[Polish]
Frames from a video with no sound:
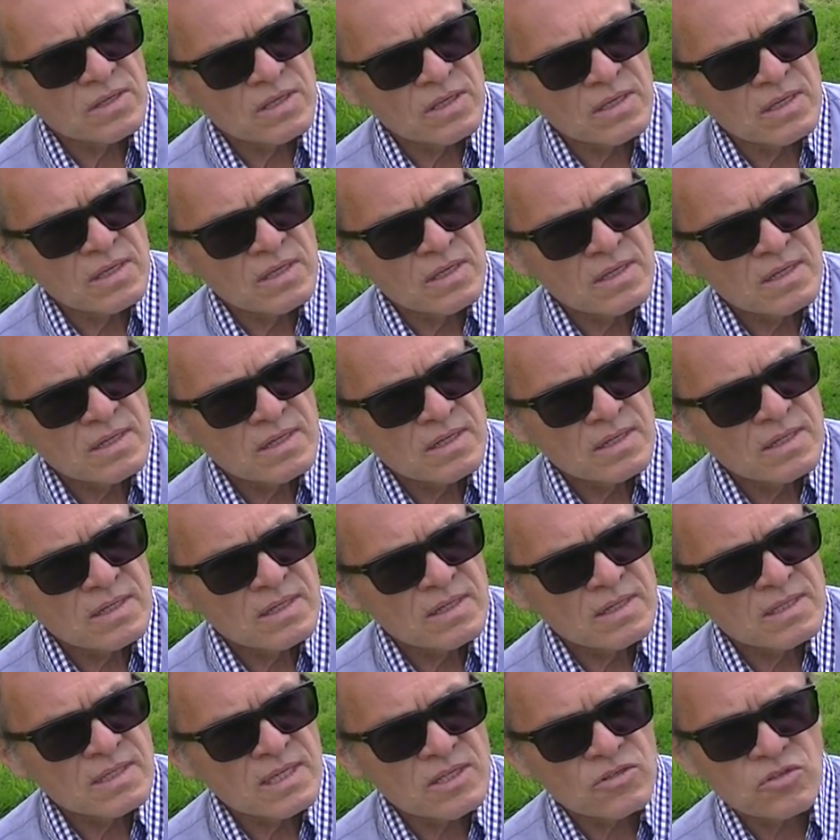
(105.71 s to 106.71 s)
i
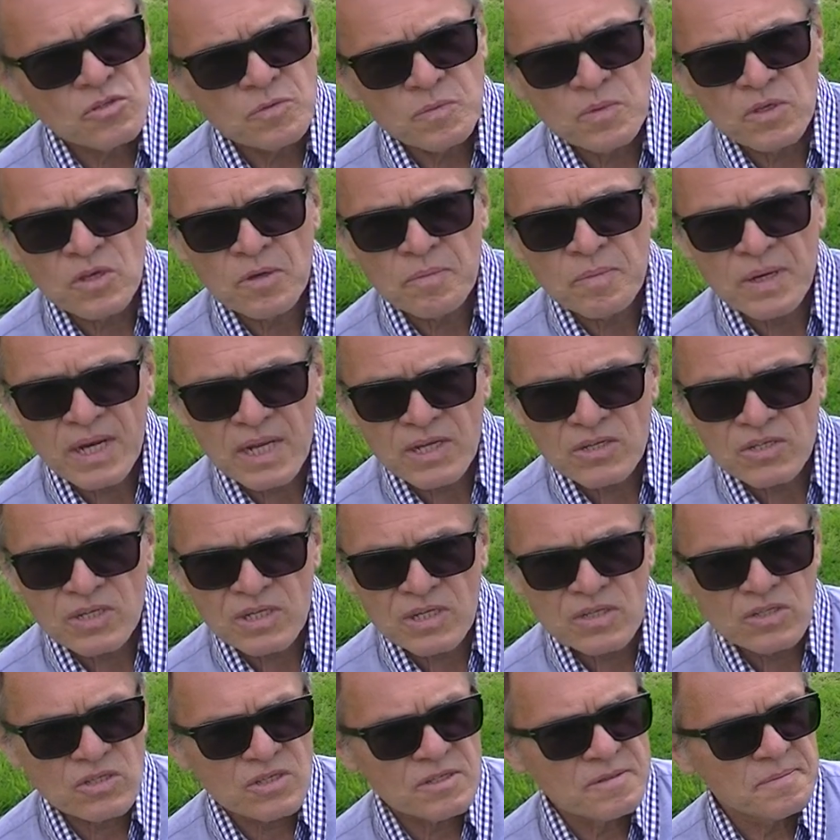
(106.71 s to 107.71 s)
zaczął mnie
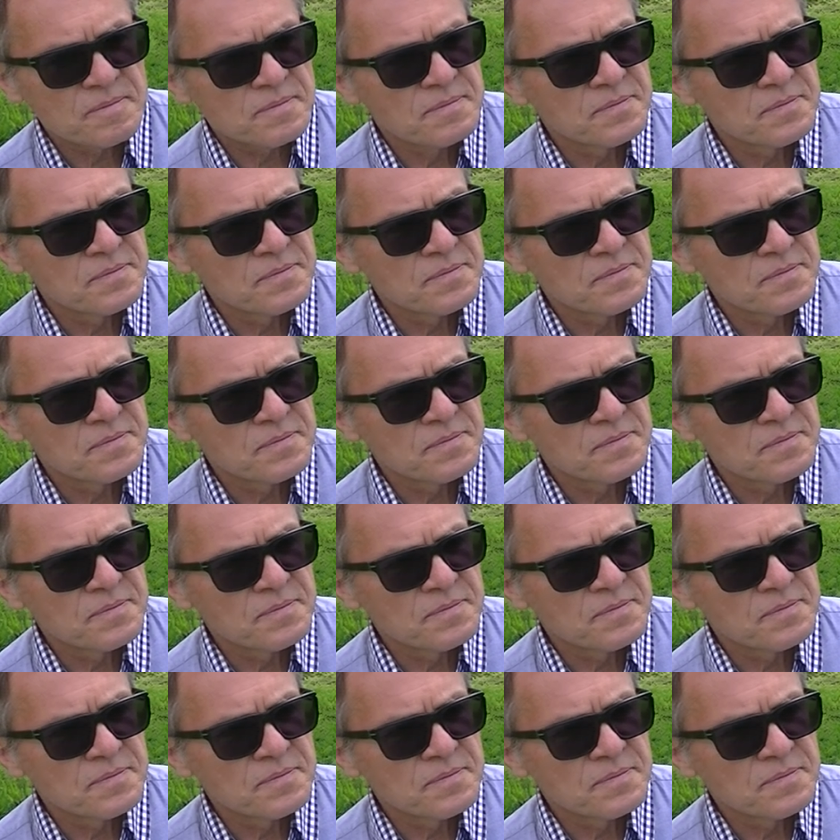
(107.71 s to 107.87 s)
obrażać,